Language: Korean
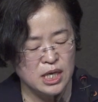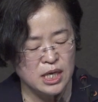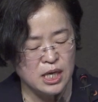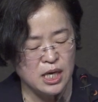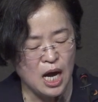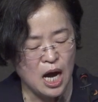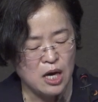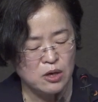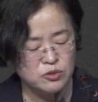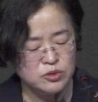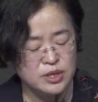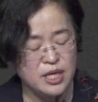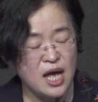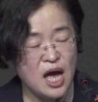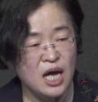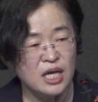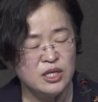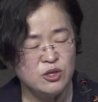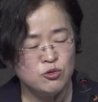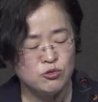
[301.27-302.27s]
이 가운데
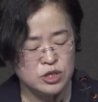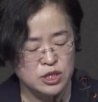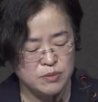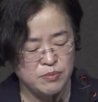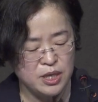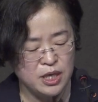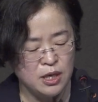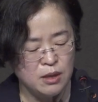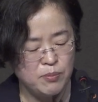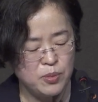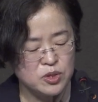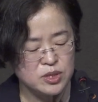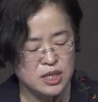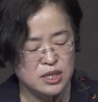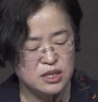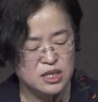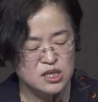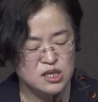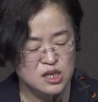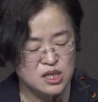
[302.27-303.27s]
한
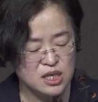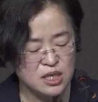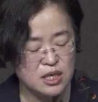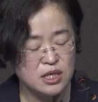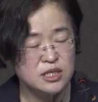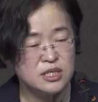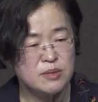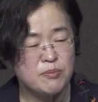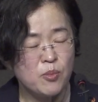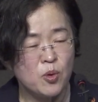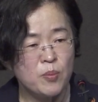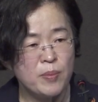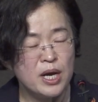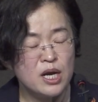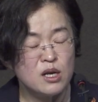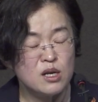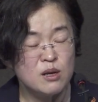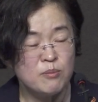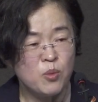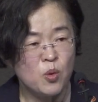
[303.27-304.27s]
61%는 특히 이제
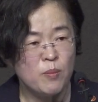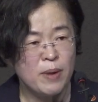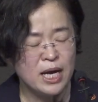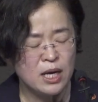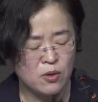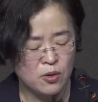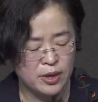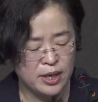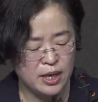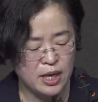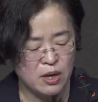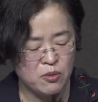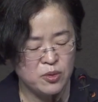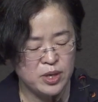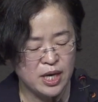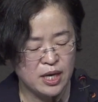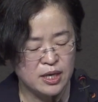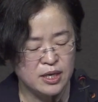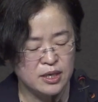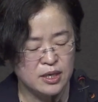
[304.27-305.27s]
모바일, 모바일 거래라고
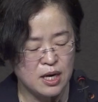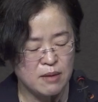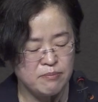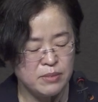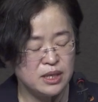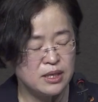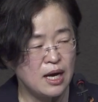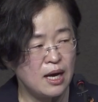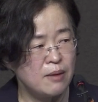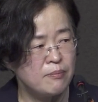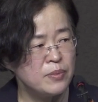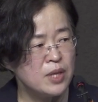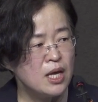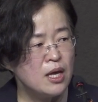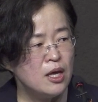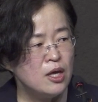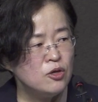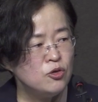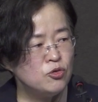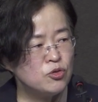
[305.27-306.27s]
얘기를 합니다.
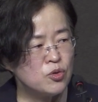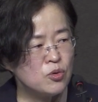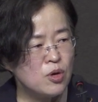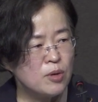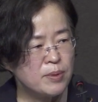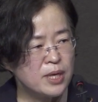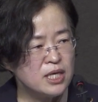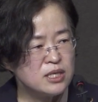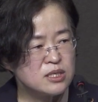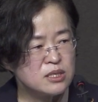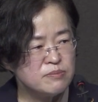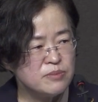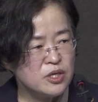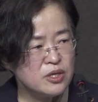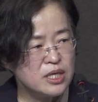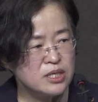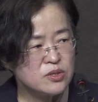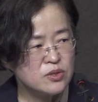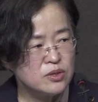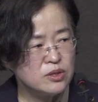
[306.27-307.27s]
유통업계
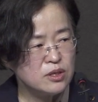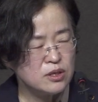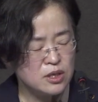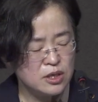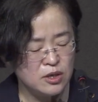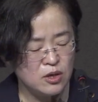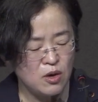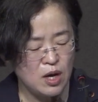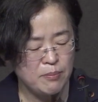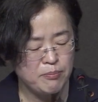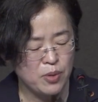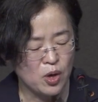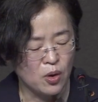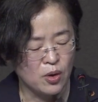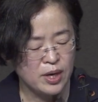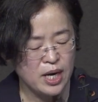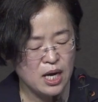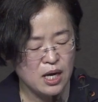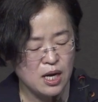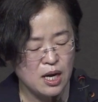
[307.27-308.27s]
측면에서는 이러한
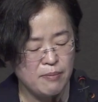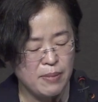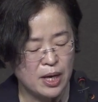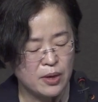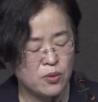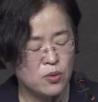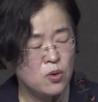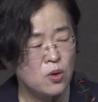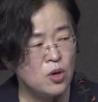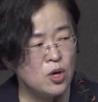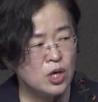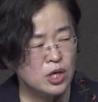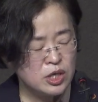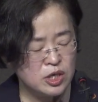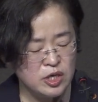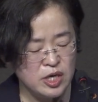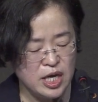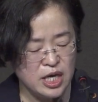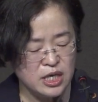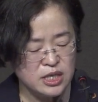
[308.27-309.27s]
변화가 바로
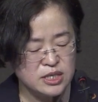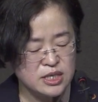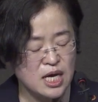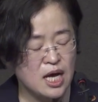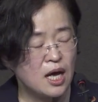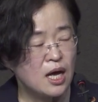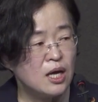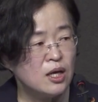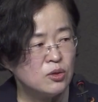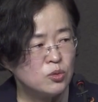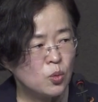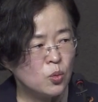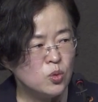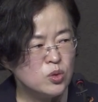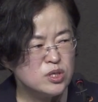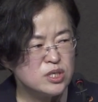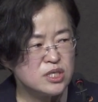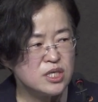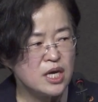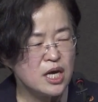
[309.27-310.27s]
기회이자
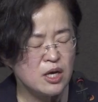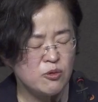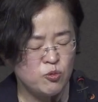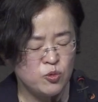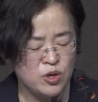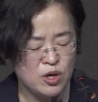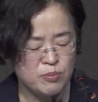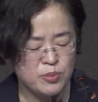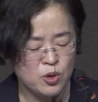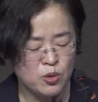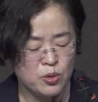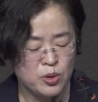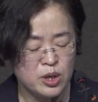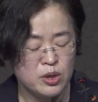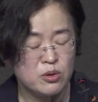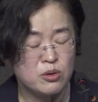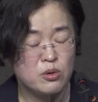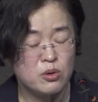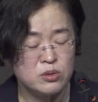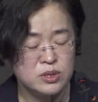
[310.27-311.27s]
동시에 위협
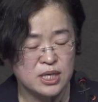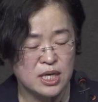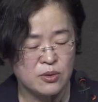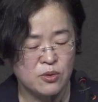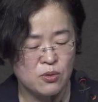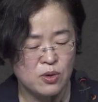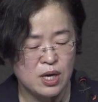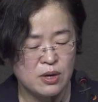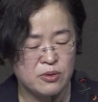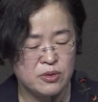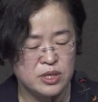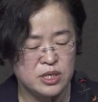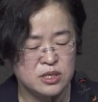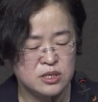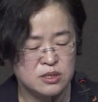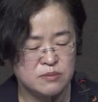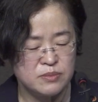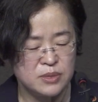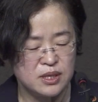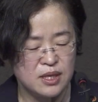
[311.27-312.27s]
요인으로 작용하고
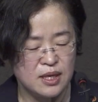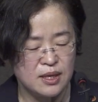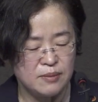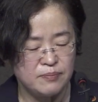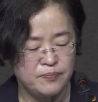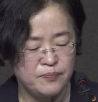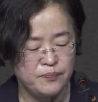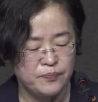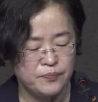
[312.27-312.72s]
있습니다.